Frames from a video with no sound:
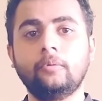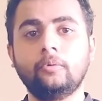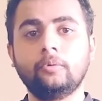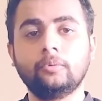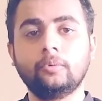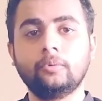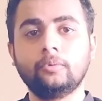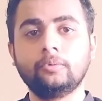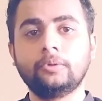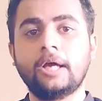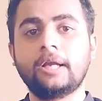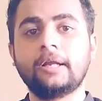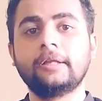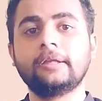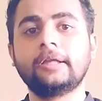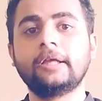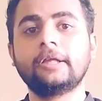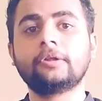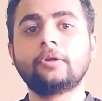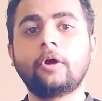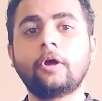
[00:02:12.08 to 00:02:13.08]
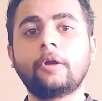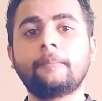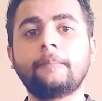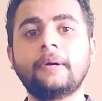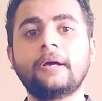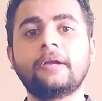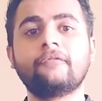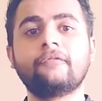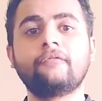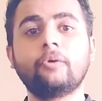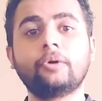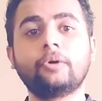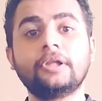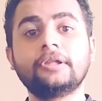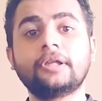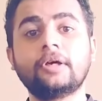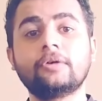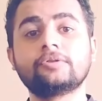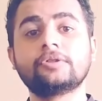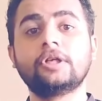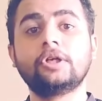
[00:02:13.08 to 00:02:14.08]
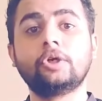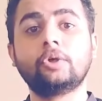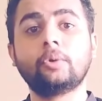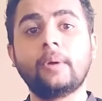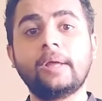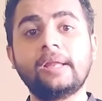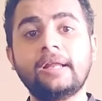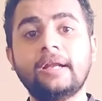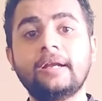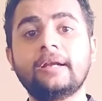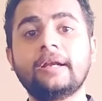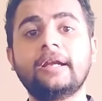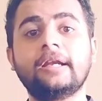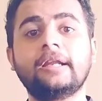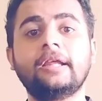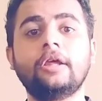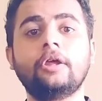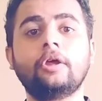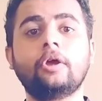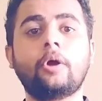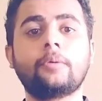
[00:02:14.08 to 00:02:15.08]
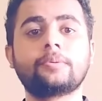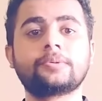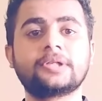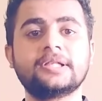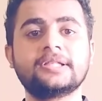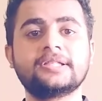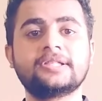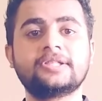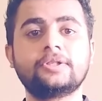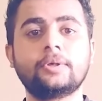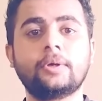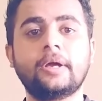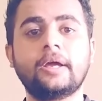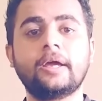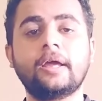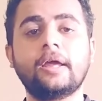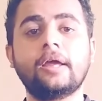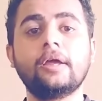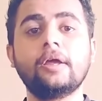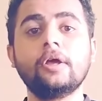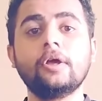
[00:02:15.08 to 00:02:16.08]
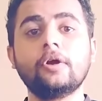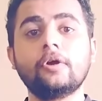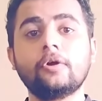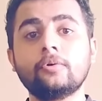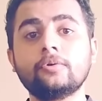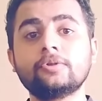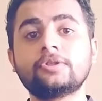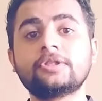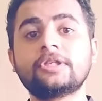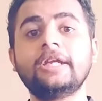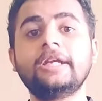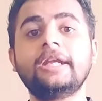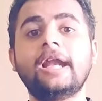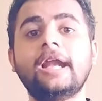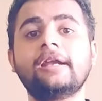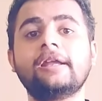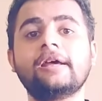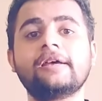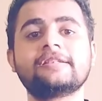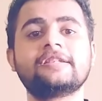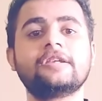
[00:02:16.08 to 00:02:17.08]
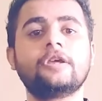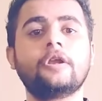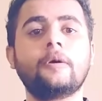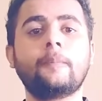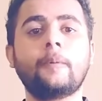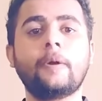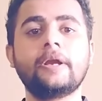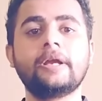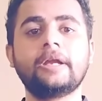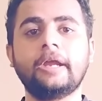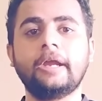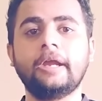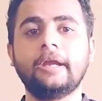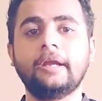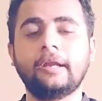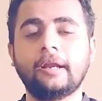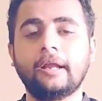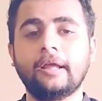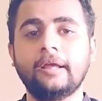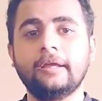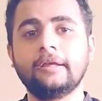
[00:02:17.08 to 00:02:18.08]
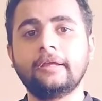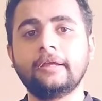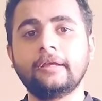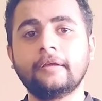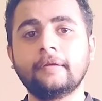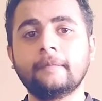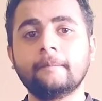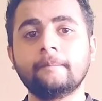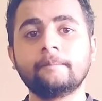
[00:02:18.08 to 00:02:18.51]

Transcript: उदाहरण के तौर पर 14,1200 की ऑप्शंस जो है उसकी डेल्टा 0.8 रहेगी